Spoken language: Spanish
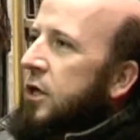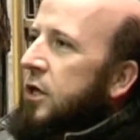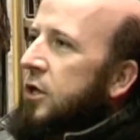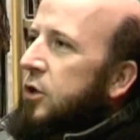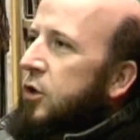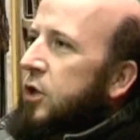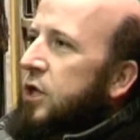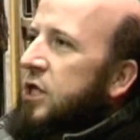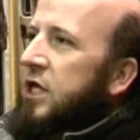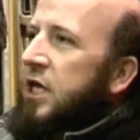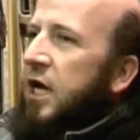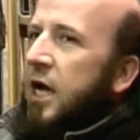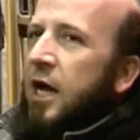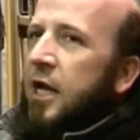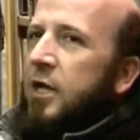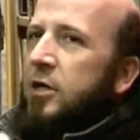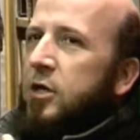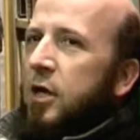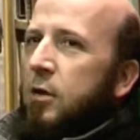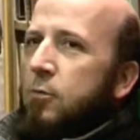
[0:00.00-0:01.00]
Entonces en
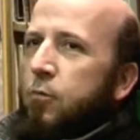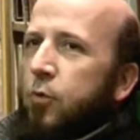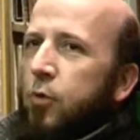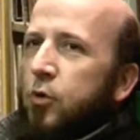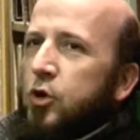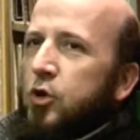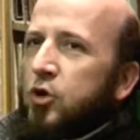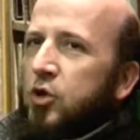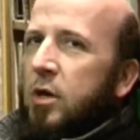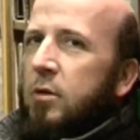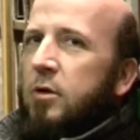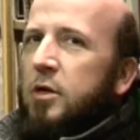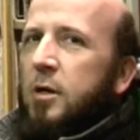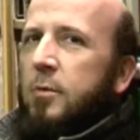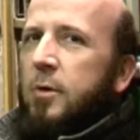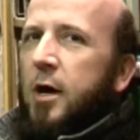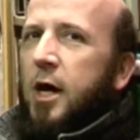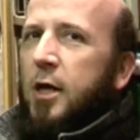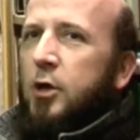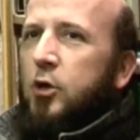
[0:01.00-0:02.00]
aquel tiempo yo estaba
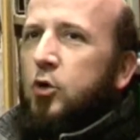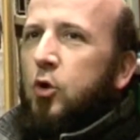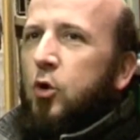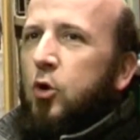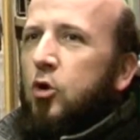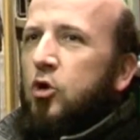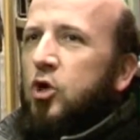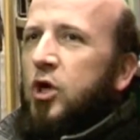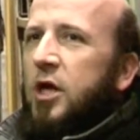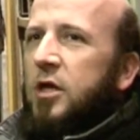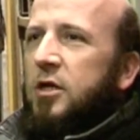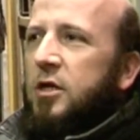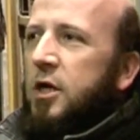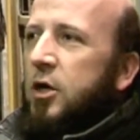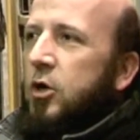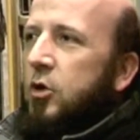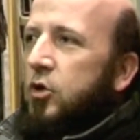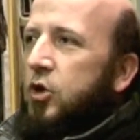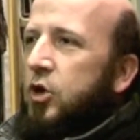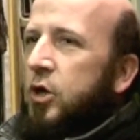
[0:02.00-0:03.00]
trabajando con los
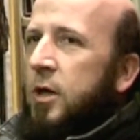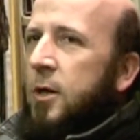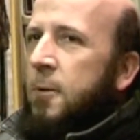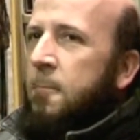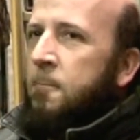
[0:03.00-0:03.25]
teatreros